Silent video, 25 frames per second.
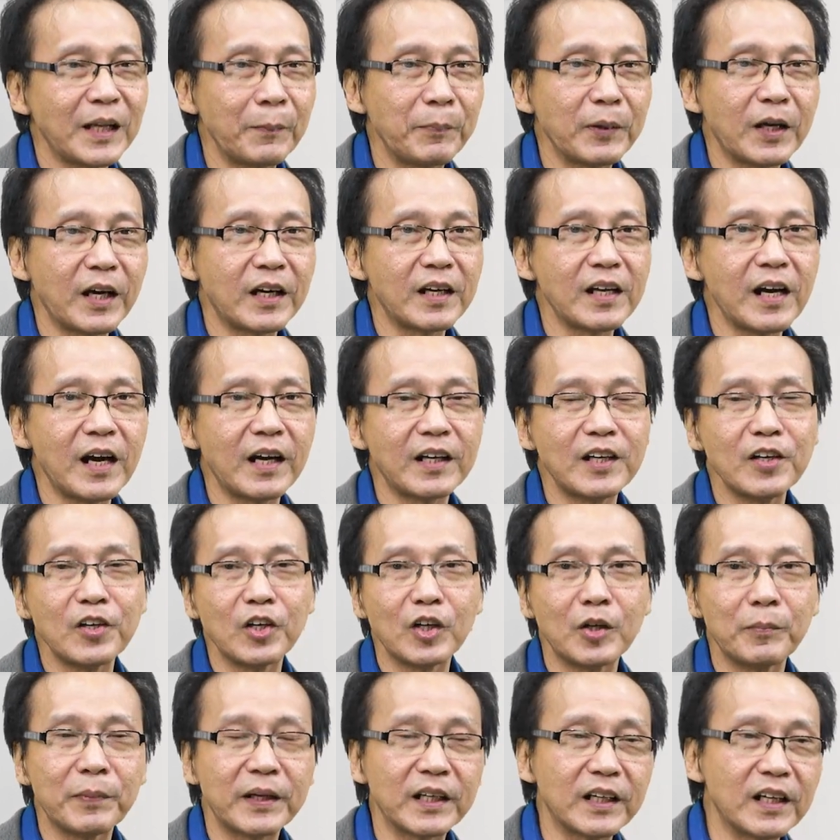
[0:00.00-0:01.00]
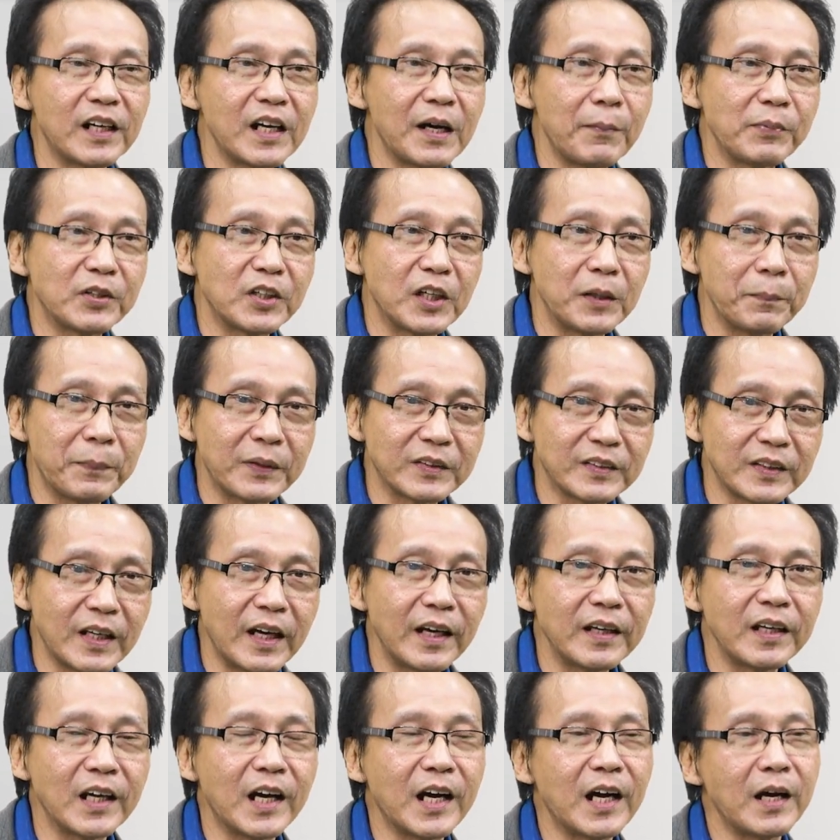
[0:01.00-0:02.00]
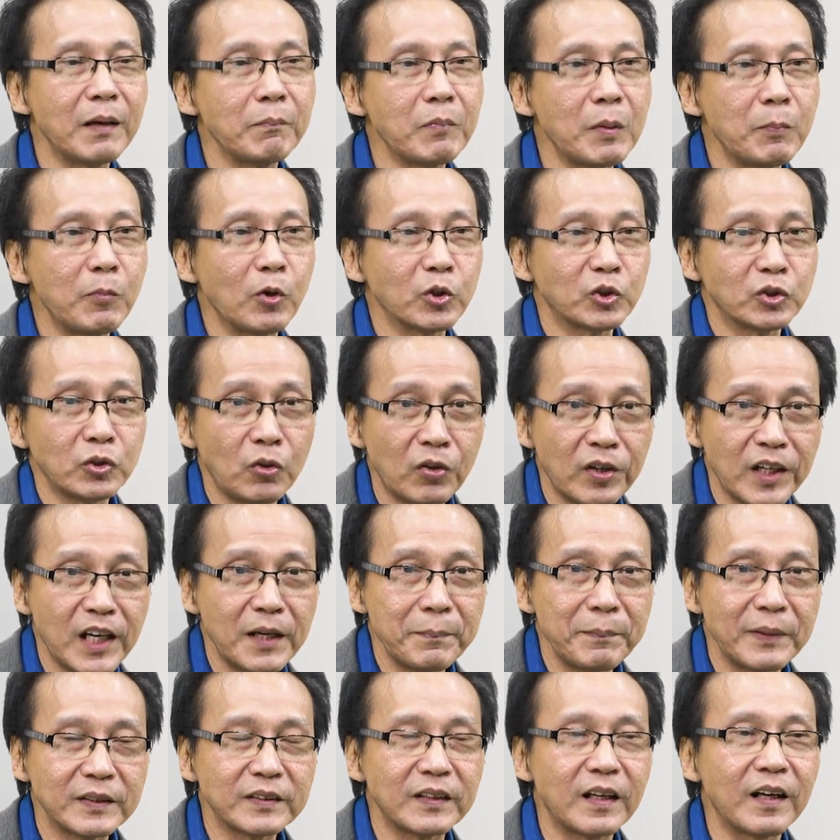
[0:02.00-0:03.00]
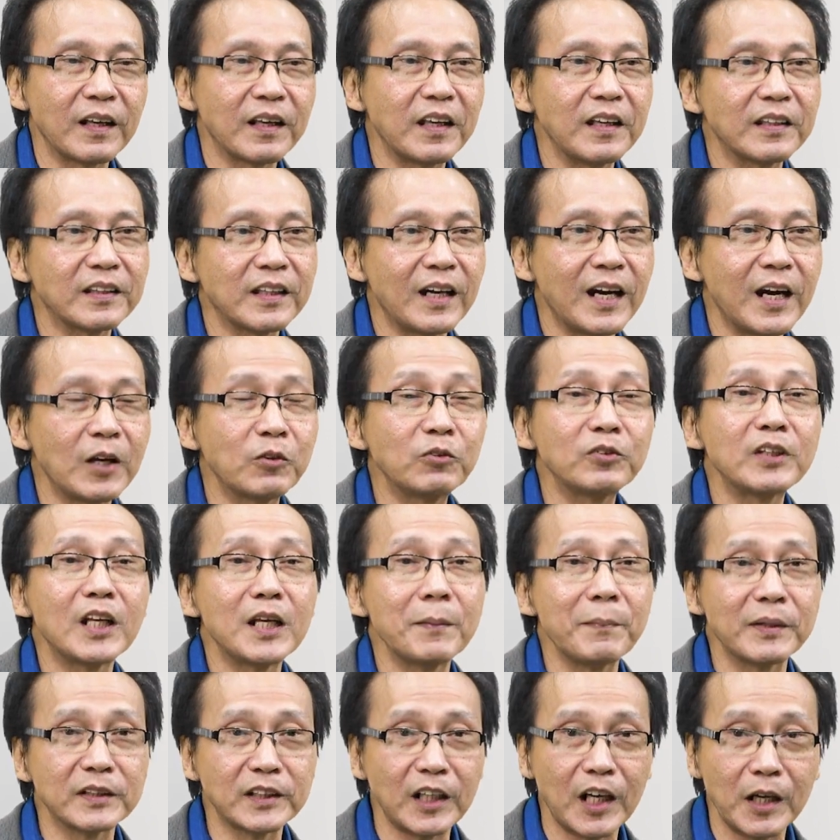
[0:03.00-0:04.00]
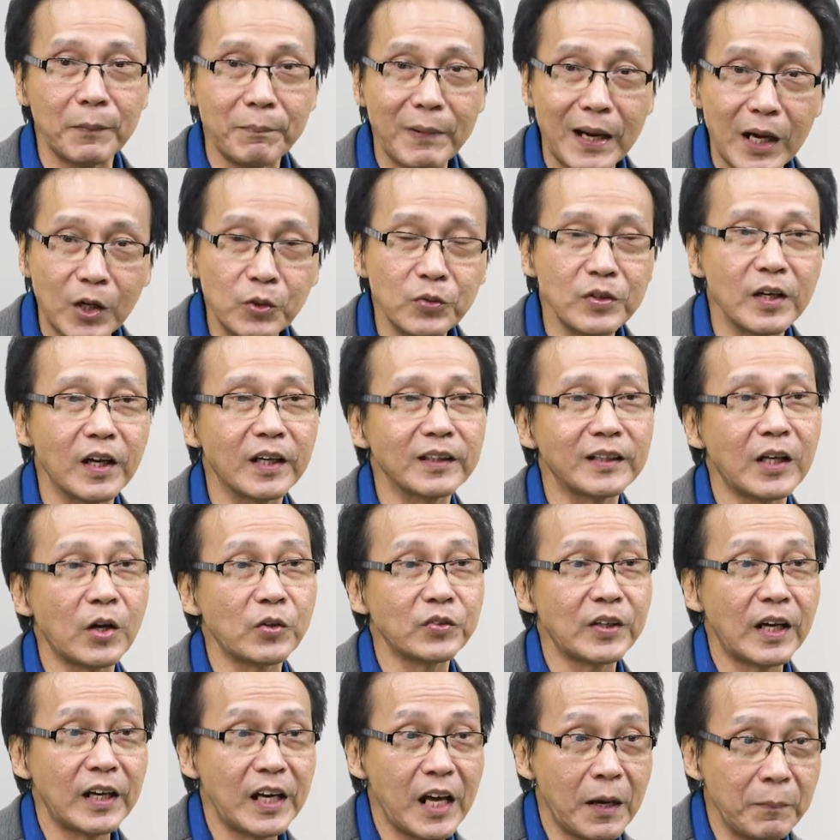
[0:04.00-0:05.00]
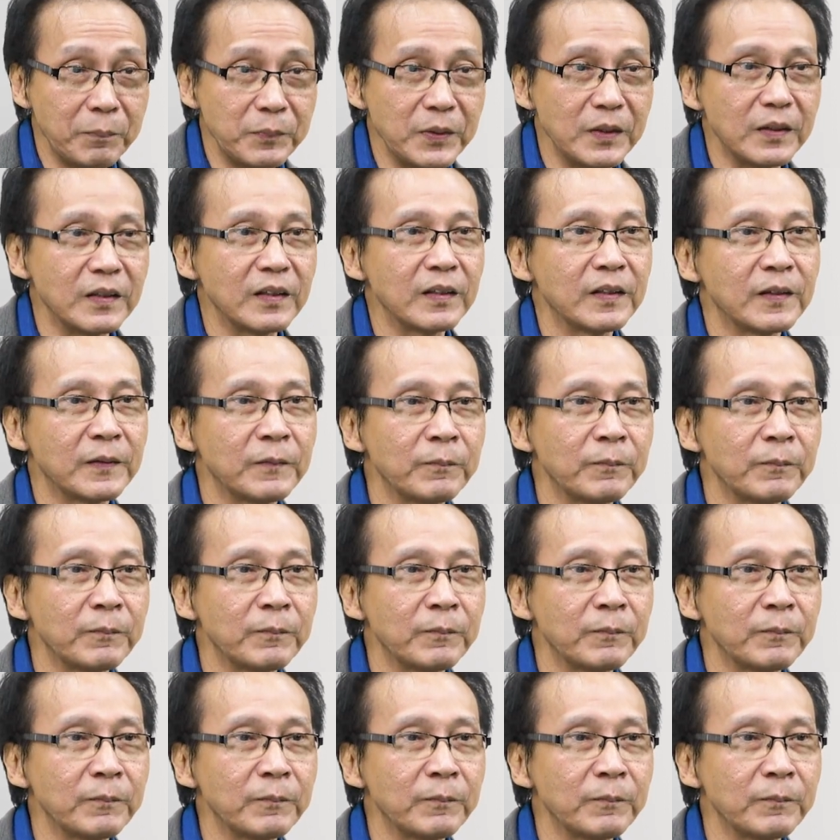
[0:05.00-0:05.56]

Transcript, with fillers: Tapi kadang-kadang kalau mereka nggak bisa dipercaya, membocorkan masalah kita, itu jadi masalah baru yang kita harus hadapi.